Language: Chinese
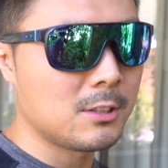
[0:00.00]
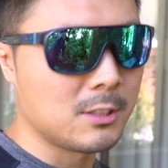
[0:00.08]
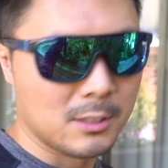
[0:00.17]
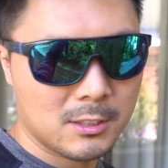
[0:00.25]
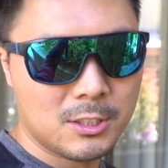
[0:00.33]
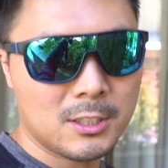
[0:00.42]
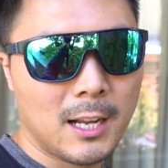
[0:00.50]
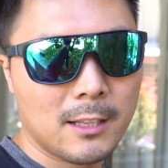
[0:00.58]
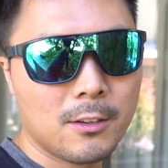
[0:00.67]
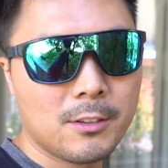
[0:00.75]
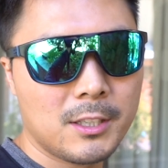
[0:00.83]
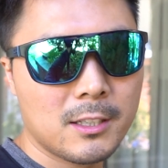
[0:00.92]
只只打
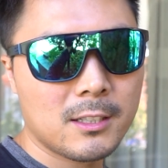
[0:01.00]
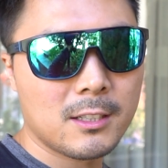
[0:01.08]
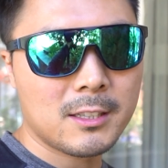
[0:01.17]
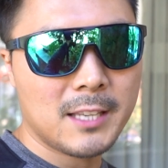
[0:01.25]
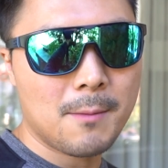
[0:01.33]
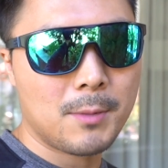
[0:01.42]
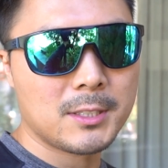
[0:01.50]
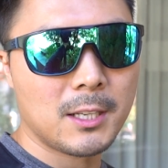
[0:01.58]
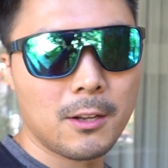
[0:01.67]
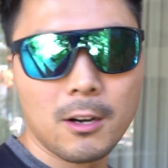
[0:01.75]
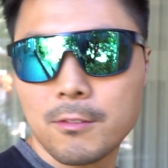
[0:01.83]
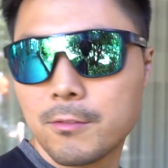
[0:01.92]
到一个 ten
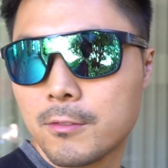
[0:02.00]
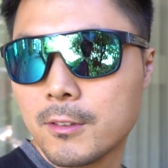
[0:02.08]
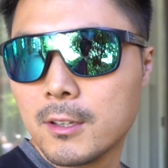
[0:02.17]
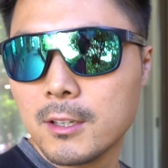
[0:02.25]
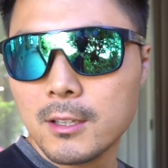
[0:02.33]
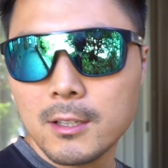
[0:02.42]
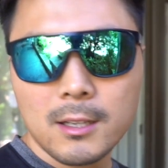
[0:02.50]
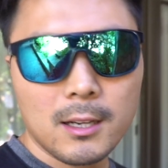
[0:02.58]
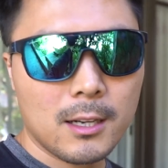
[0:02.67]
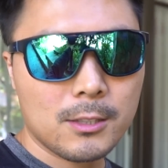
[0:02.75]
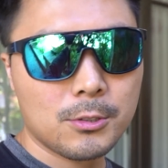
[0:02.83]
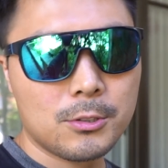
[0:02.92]
percent off，
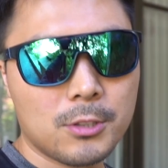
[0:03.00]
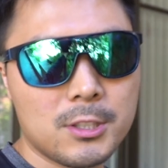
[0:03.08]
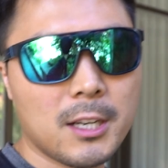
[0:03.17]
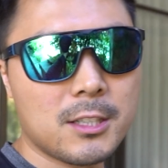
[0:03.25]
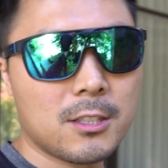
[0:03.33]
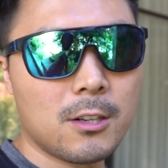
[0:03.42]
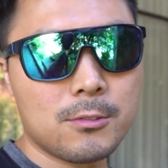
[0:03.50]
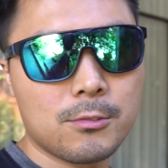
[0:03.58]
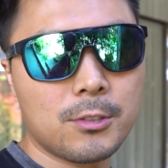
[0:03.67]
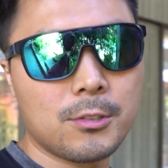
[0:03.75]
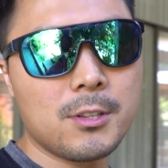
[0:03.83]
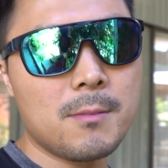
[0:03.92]
啊，所以说这个时候
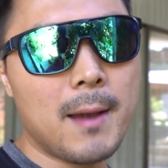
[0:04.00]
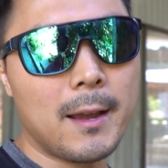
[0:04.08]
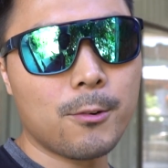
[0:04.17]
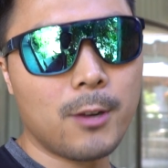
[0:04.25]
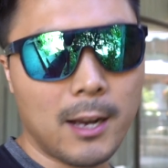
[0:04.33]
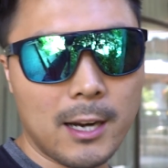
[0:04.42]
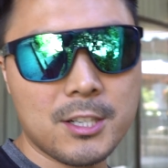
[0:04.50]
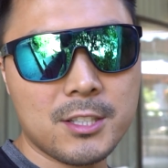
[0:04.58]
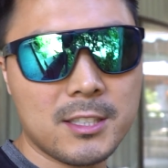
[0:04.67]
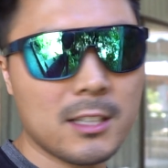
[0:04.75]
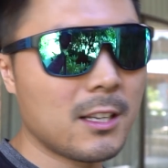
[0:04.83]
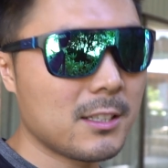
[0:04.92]
如果说你买的话，还是
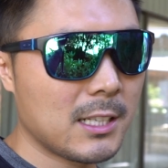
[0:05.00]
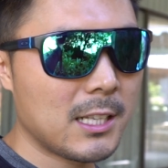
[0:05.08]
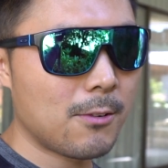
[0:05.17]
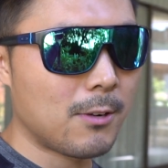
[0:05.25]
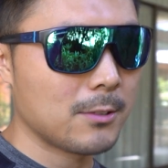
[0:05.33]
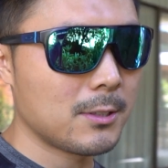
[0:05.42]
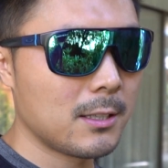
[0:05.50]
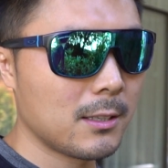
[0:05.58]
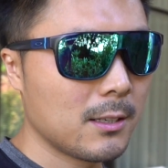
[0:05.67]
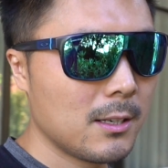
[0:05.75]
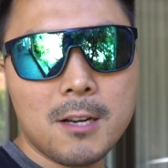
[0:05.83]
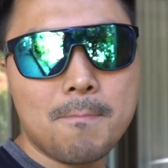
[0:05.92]
相当相当划算。的。
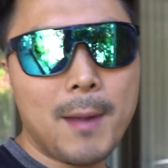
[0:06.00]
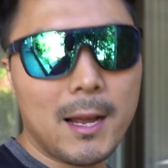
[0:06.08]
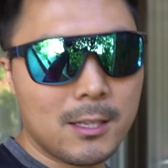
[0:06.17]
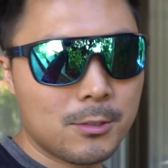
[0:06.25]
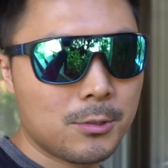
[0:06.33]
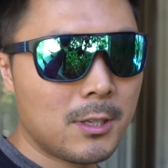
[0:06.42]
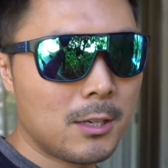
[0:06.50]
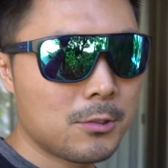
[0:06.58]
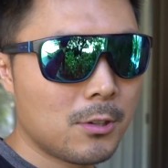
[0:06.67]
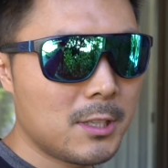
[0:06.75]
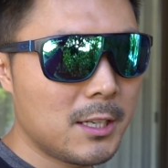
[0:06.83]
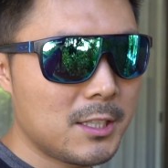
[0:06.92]
这个版虽然
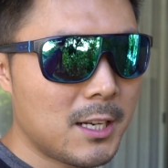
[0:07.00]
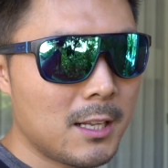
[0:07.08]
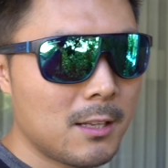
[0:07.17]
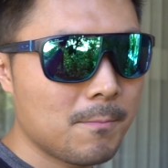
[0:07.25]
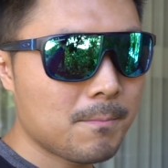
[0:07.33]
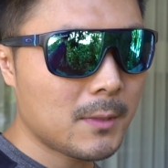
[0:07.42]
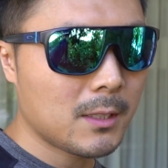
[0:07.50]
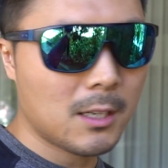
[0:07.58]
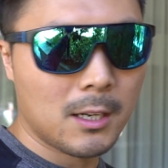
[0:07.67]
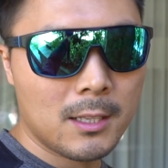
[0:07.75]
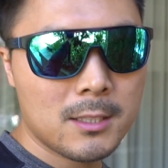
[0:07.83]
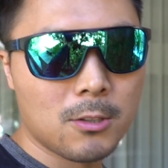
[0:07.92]
说这家
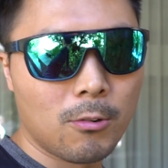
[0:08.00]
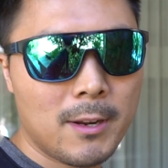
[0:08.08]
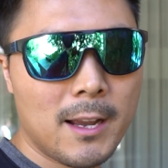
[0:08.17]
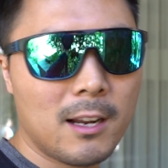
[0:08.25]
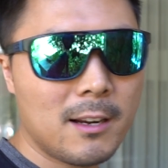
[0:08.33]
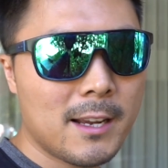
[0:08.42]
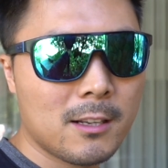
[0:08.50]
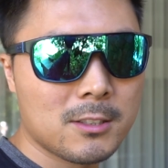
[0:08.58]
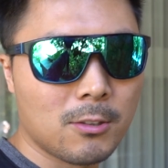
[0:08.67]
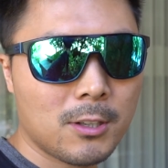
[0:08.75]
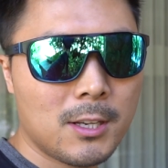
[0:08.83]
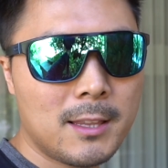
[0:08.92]
可能走量量
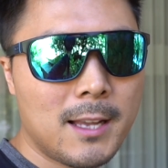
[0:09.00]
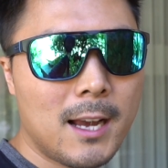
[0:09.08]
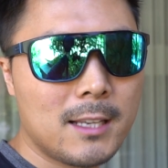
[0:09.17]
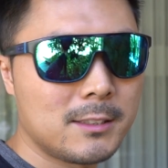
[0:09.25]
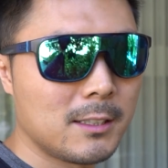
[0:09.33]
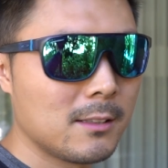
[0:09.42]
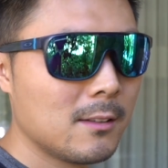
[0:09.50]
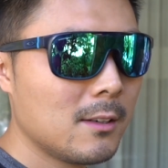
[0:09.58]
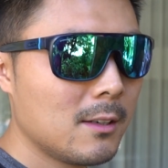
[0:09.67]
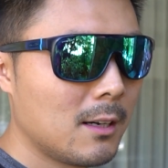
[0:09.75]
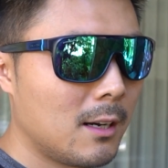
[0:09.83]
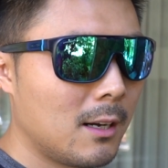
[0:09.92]
走得更大一些，
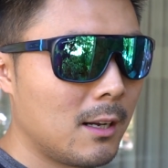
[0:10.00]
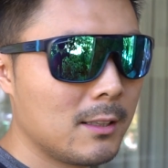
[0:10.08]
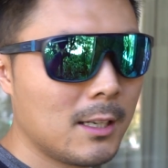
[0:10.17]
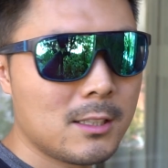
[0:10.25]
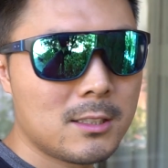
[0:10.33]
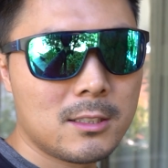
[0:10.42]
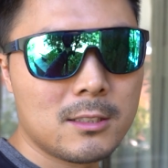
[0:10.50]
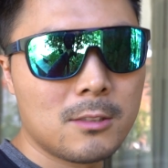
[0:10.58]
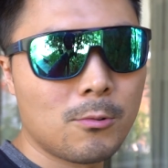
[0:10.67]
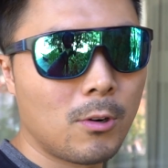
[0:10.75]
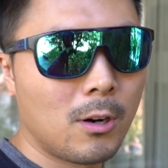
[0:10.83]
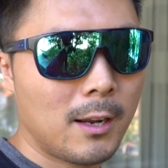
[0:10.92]
啊，但
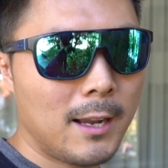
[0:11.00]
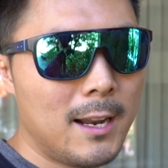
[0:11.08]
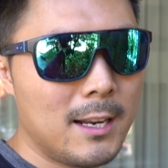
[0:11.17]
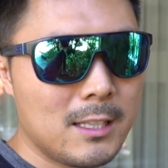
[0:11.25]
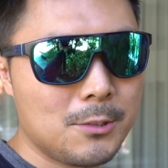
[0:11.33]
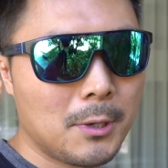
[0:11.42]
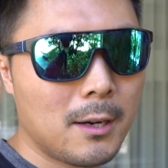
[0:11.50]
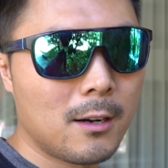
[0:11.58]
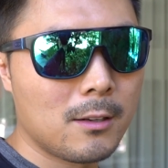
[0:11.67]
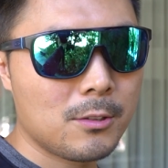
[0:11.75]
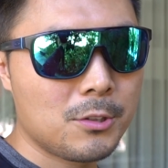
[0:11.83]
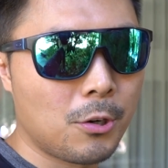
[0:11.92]
是我看了一圈
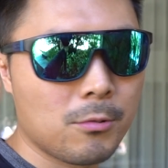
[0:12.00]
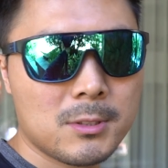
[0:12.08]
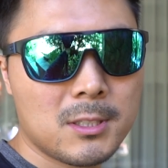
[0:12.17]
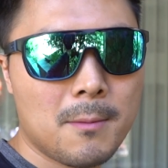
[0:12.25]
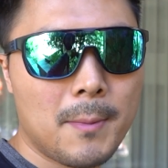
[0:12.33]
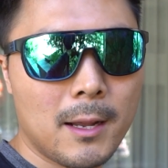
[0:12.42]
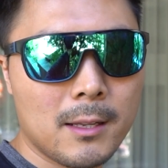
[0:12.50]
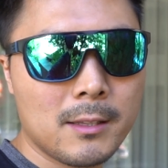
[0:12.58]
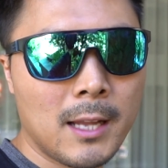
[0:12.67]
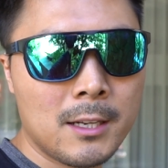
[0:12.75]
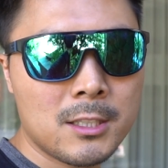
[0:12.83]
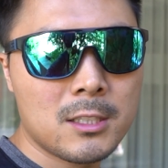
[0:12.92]
哈，琼斯的版
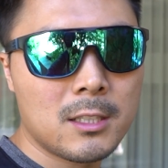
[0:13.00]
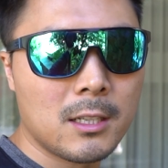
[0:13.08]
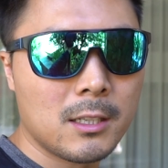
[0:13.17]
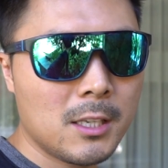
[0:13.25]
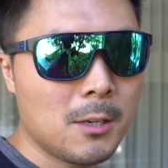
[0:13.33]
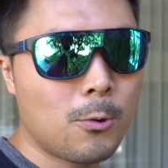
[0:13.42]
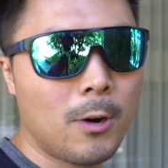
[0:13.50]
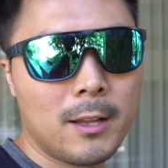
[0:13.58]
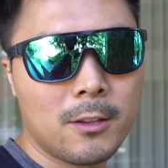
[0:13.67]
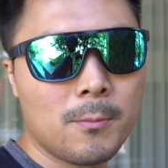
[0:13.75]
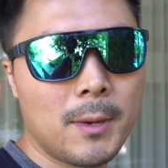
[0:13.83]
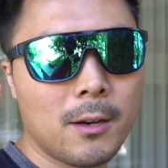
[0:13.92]
男士的一
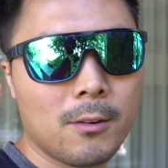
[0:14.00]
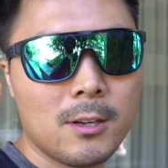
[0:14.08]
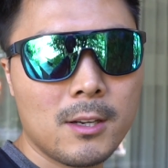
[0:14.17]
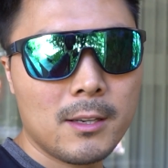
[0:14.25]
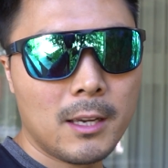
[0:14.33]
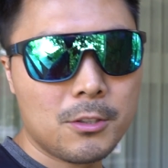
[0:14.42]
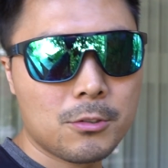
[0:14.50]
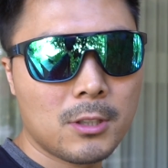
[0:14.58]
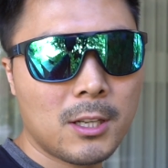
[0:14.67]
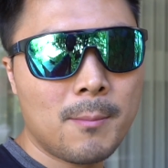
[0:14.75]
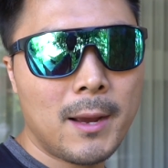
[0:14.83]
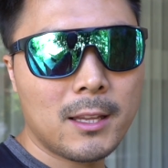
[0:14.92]
款都没有，也就是
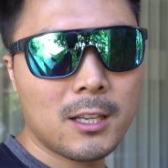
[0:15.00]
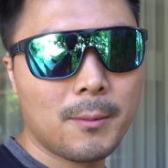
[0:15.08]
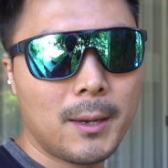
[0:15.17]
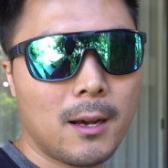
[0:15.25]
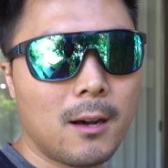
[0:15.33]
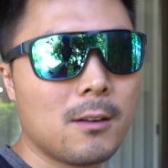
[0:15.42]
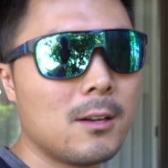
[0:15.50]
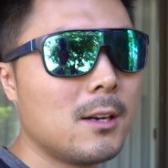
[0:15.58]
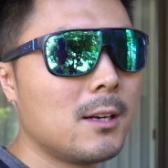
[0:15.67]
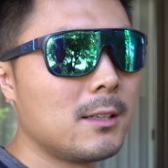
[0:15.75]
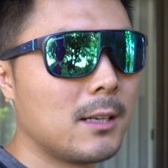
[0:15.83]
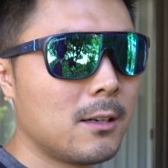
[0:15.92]
说它卖的特别好。
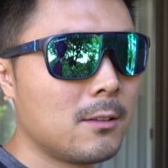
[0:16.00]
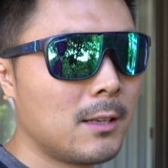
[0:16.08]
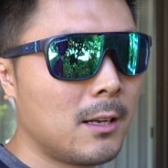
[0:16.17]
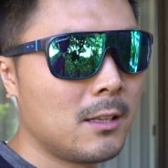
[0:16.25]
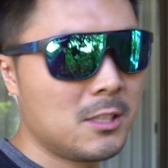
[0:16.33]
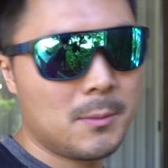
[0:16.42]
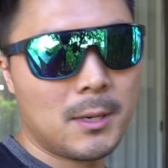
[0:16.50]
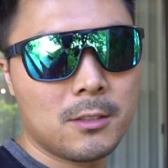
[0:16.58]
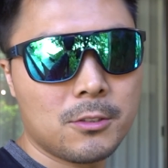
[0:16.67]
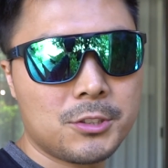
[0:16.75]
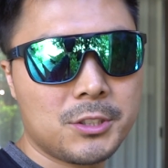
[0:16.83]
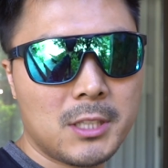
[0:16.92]
然后呢，基本上
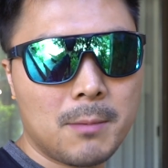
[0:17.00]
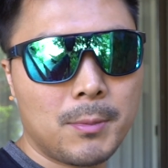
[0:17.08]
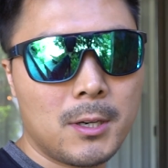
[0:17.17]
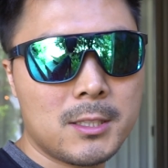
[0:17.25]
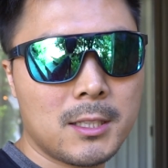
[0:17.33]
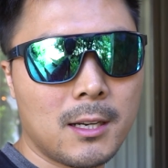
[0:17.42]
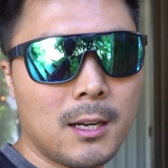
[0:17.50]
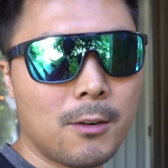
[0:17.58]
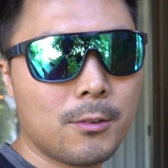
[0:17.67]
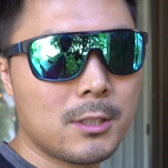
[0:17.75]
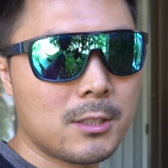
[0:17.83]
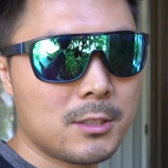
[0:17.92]
都是些 Burton 啊，
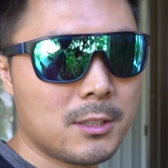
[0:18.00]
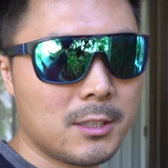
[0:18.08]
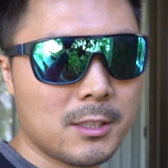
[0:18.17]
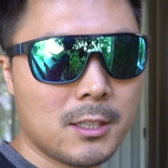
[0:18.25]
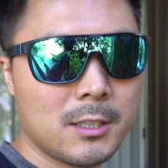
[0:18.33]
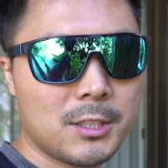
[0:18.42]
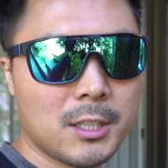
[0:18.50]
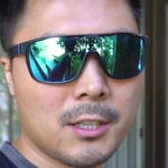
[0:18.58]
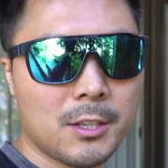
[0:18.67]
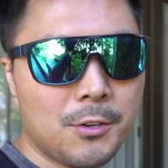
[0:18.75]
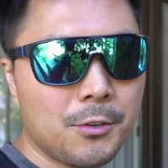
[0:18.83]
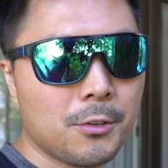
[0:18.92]
或者是这
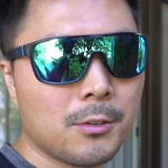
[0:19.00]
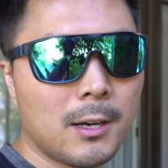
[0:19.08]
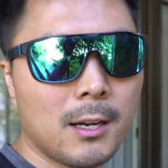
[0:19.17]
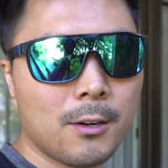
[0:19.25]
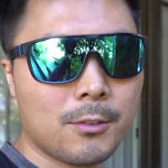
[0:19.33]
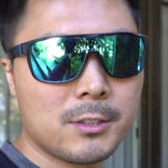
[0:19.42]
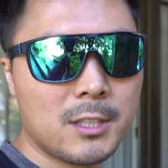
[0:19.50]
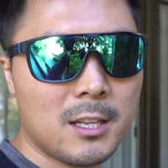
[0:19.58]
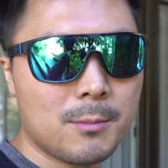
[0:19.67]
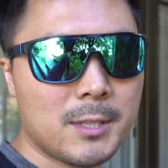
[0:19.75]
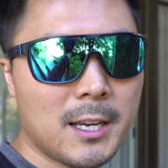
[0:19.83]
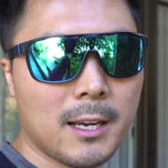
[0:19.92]
个 GNU 啊，或者
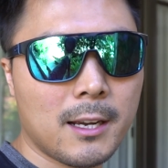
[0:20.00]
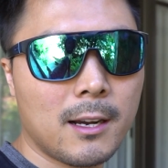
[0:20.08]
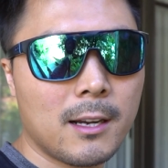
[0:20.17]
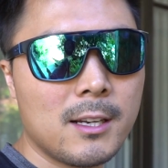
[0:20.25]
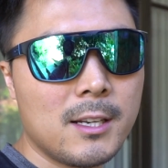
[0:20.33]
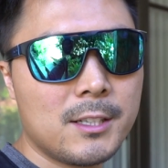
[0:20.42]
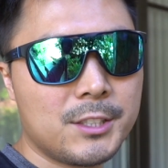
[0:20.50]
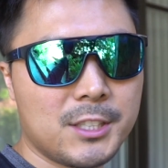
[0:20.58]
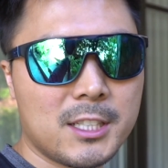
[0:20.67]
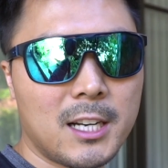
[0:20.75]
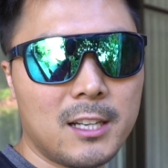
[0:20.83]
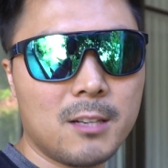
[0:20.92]
Leptech 啊，这
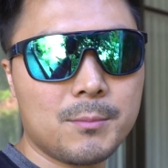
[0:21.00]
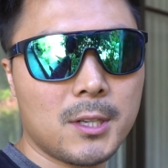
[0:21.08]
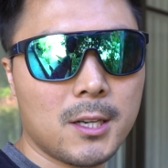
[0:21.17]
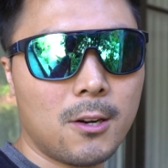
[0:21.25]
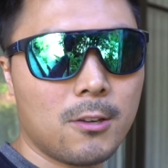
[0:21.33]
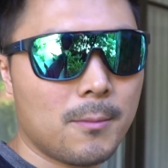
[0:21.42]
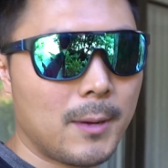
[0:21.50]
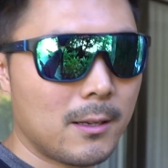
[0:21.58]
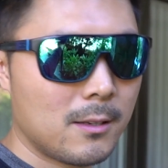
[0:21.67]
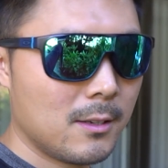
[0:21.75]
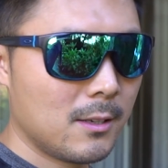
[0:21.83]
些产量比较高的板。